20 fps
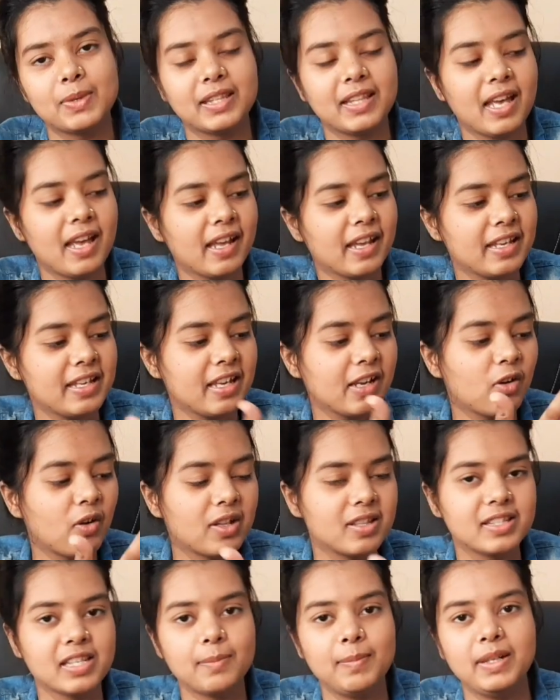बताएंगे ये
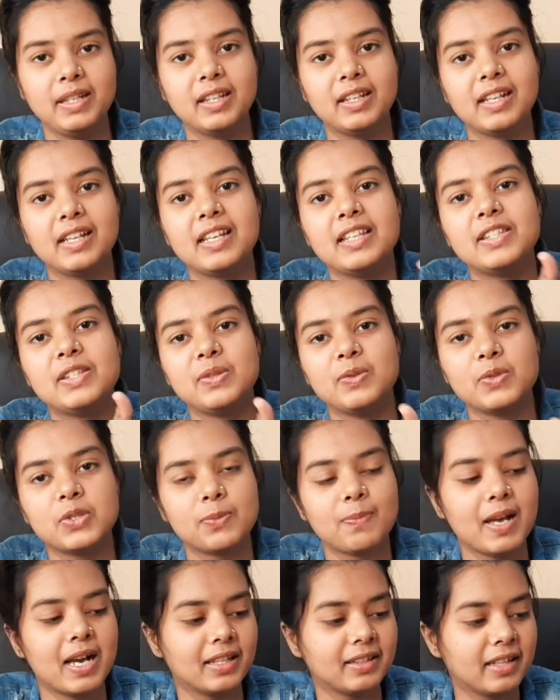कौन सा मीटर है किस यूज़
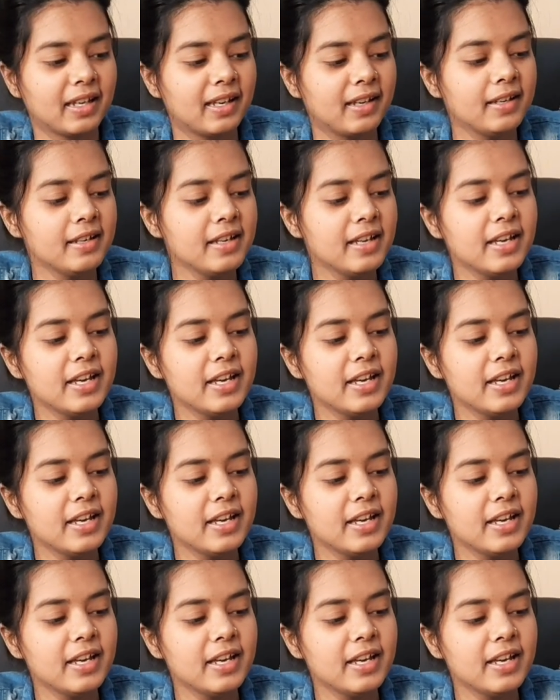में आता है